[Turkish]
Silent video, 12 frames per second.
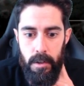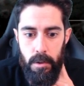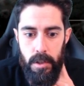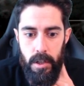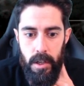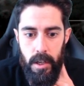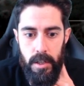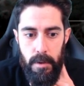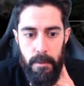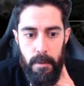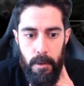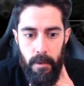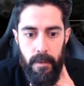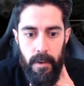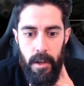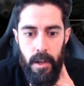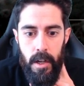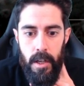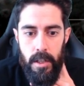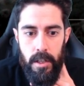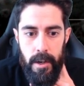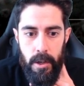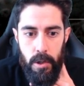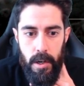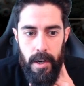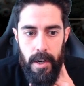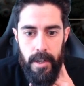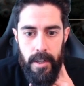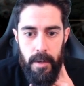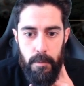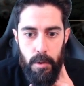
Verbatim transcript: O yüzden geliştirme yapamıyorum ama Sanctuary'lerden